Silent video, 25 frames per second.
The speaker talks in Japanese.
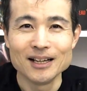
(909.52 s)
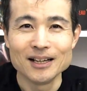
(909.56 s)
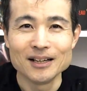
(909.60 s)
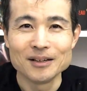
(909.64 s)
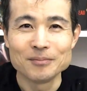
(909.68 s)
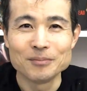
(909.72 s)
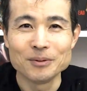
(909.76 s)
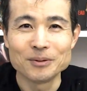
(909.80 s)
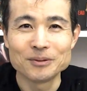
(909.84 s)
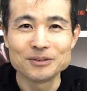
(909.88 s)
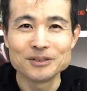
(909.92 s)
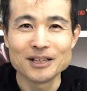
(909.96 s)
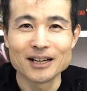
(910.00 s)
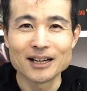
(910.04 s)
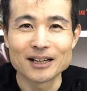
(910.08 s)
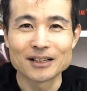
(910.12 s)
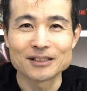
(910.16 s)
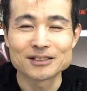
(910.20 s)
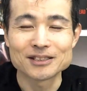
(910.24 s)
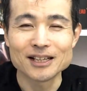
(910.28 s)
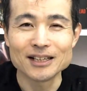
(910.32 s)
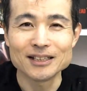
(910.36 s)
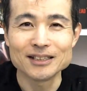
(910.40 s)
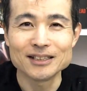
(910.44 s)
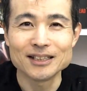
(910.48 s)
僕なら
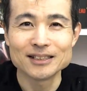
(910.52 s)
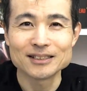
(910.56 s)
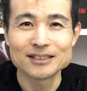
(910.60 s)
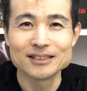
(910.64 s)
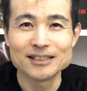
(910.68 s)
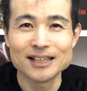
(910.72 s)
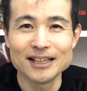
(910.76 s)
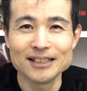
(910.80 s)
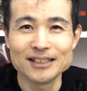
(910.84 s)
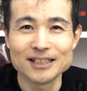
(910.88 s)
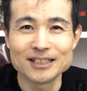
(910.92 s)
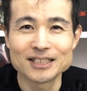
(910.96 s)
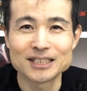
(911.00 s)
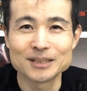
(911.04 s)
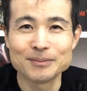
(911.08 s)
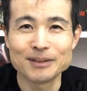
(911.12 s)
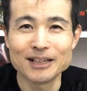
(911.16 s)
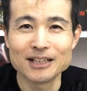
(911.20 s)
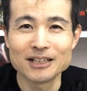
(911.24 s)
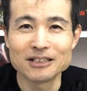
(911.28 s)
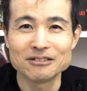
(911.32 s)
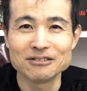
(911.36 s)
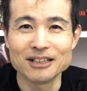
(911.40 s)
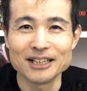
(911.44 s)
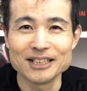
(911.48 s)
鎖でつないでしばら
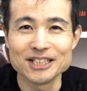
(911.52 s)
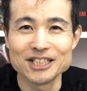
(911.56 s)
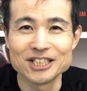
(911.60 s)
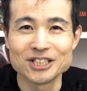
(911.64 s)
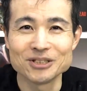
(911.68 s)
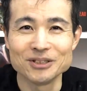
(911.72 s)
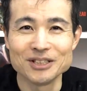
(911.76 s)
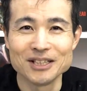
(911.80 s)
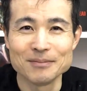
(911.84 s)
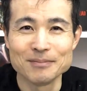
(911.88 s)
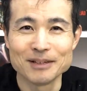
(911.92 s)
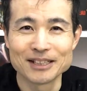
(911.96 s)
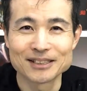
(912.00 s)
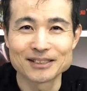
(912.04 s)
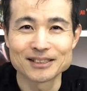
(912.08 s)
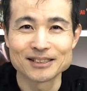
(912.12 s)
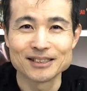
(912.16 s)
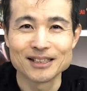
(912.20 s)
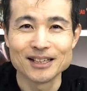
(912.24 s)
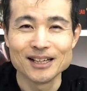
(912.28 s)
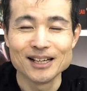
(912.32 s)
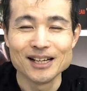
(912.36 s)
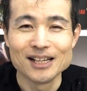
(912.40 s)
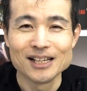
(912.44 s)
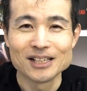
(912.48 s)
くは一緒にいます。
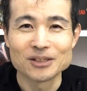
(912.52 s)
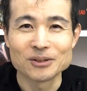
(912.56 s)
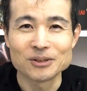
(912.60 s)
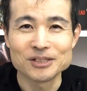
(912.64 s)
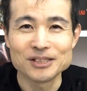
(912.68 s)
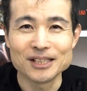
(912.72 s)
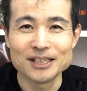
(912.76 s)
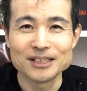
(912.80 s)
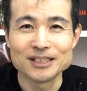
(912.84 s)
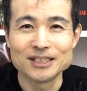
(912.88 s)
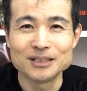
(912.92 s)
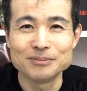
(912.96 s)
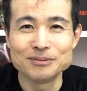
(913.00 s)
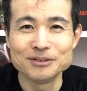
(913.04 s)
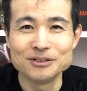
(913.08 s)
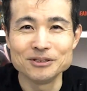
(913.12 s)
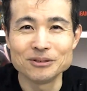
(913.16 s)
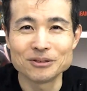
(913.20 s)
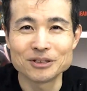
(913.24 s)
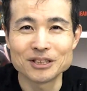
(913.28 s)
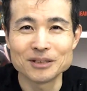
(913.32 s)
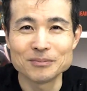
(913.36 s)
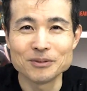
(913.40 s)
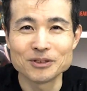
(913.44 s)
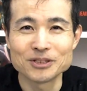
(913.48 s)
そして自分の
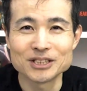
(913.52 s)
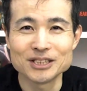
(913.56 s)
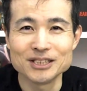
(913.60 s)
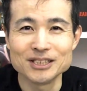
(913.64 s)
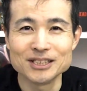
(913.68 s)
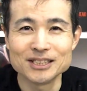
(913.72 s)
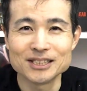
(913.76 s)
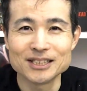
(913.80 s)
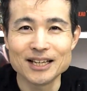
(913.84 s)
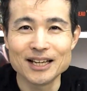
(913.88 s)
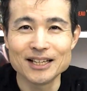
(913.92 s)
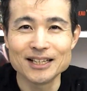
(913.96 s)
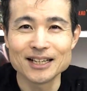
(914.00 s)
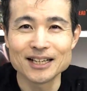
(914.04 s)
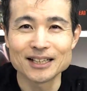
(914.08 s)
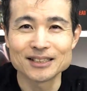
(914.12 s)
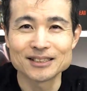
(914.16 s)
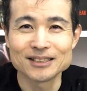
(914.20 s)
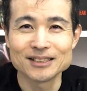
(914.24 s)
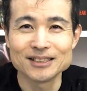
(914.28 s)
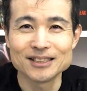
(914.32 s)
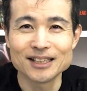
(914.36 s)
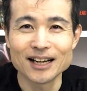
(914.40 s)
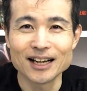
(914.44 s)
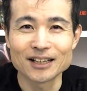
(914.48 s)
気持ちに整理がつ
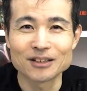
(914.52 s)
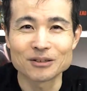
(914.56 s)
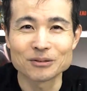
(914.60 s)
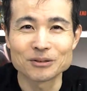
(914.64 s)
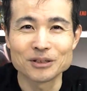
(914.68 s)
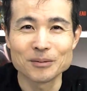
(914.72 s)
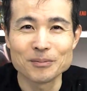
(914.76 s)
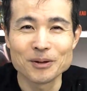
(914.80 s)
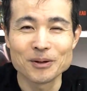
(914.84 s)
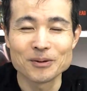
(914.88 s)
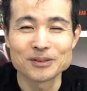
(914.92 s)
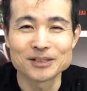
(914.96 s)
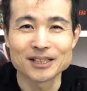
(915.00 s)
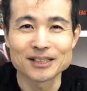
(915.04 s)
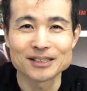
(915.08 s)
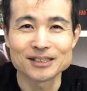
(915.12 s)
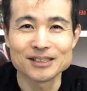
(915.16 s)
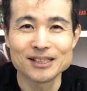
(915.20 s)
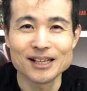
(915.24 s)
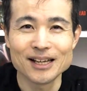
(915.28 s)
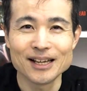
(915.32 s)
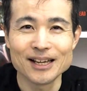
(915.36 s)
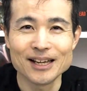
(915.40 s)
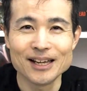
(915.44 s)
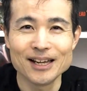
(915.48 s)
いたらとどめを刺し
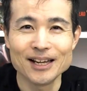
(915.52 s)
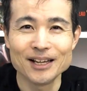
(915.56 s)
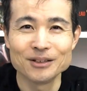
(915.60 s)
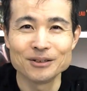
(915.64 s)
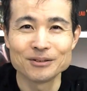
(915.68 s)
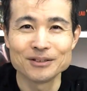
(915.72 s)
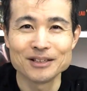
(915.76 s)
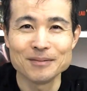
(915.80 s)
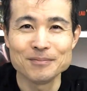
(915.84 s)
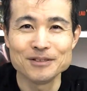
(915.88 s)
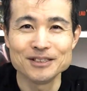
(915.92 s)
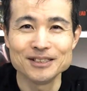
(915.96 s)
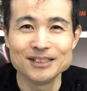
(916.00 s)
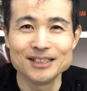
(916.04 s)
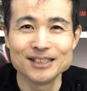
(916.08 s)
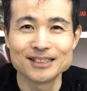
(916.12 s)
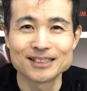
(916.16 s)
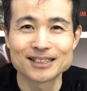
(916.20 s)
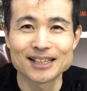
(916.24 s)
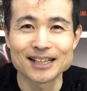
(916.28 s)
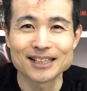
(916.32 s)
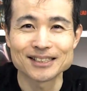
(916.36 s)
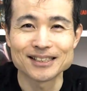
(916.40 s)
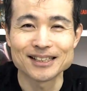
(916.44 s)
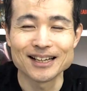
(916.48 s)
て永遠の眠りにつ
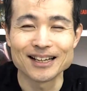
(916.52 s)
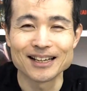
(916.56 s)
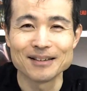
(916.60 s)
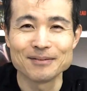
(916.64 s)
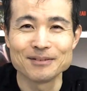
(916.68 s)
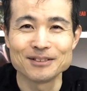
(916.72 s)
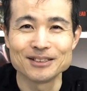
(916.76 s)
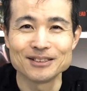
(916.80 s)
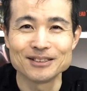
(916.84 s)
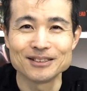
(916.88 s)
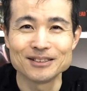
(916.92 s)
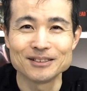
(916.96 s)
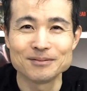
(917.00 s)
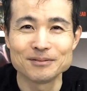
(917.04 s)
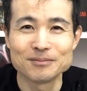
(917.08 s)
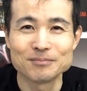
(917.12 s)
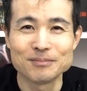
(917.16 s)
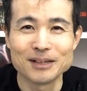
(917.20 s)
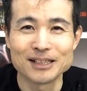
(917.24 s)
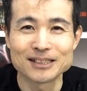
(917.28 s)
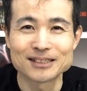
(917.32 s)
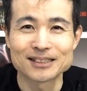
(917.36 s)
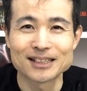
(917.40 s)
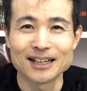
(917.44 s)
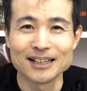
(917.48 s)
かせてあげま
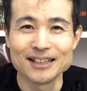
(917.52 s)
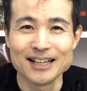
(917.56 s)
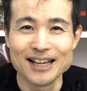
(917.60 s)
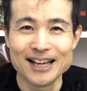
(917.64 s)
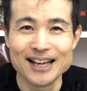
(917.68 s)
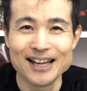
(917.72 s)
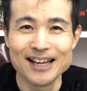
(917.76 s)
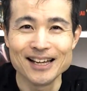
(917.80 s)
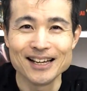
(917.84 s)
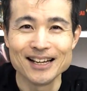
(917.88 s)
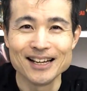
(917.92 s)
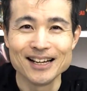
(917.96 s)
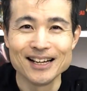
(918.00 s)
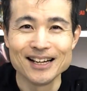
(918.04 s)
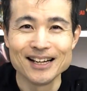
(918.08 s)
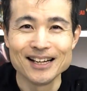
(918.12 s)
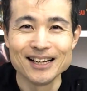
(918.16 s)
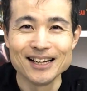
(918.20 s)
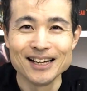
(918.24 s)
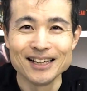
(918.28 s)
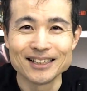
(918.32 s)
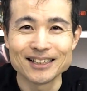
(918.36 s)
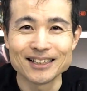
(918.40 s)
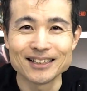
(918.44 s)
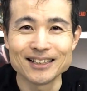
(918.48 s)
すかね。
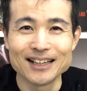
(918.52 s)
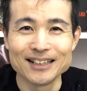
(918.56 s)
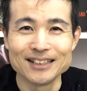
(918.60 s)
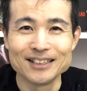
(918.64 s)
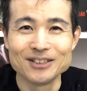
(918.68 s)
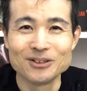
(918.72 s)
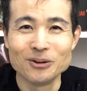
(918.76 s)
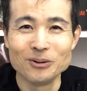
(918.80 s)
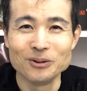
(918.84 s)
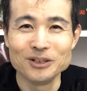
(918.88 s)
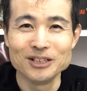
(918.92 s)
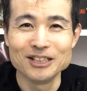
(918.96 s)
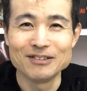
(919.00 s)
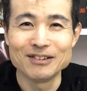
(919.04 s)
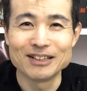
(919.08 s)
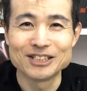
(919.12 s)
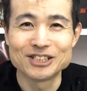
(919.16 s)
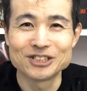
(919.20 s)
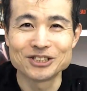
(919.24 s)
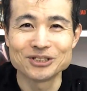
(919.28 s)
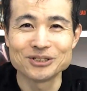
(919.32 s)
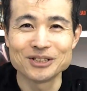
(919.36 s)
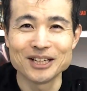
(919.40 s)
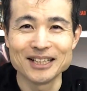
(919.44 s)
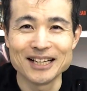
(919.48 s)
ただ日本には
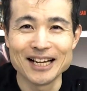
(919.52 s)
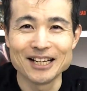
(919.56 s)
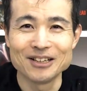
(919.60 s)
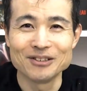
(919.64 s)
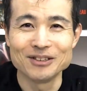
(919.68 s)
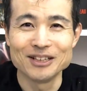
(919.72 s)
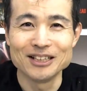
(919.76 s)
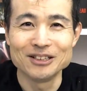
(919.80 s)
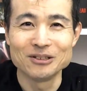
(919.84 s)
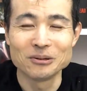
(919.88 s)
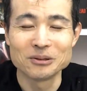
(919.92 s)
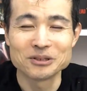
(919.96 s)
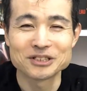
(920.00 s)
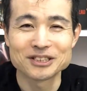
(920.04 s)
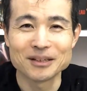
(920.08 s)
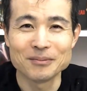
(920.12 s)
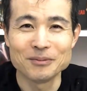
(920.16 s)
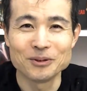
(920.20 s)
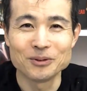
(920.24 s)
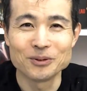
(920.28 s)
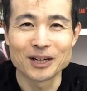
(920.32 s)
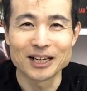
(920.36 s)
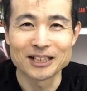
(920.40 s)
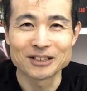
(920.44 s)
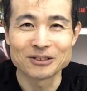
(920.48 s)
銃がないのでどうしたも
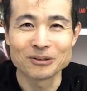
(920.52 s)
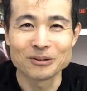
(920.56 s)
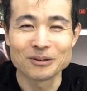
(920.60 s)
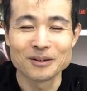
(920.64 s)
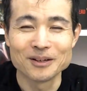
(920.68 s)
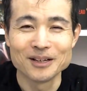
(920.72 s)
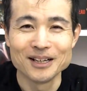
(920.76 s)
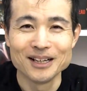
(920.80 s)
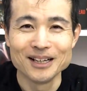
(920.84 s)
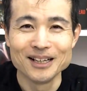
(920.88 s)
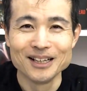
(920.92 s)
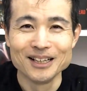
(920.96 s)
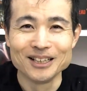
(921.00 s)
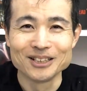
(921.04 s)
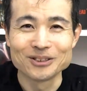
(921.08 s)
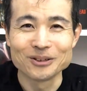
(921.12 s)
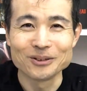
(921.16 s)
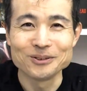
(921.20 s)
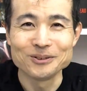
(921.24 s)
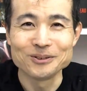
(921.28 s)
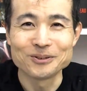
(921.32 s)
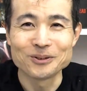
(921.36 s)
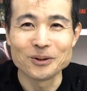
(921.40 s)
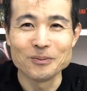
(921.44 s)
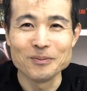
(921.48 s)
のかとい
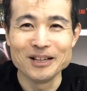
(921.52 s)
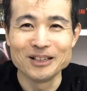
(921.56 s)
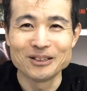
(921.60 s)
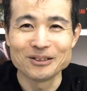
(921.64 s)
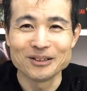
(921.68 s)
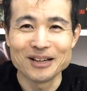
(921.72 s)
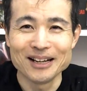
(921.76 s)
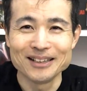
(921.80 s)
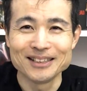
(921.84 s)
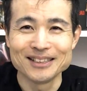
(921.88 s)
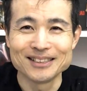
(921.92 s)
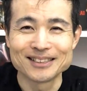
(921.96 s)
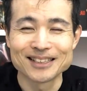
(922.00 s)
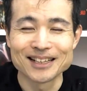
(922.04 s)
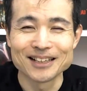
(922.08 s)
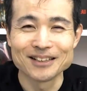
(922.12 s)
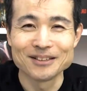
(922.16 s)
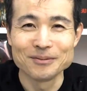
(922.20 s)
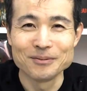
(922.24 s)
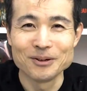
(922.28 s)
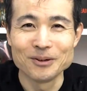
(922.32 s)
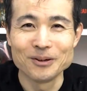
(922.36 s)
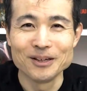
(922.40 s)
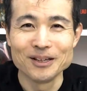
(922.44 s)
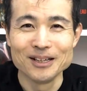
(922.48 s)
うコメントなんですけれど
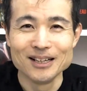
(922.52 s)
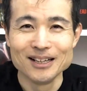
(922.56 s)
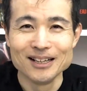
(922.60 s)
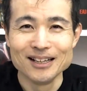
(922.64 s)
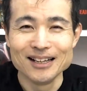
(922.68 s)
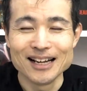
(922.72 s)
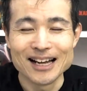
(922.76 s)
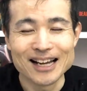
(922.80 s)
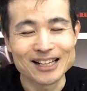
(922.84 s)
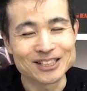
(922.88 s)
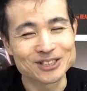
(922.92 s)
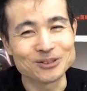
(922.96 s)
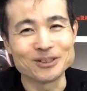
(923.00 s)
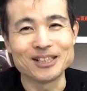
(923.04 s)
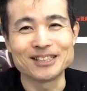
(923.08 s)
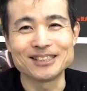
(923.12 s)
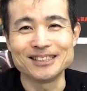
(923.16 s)
も、そうです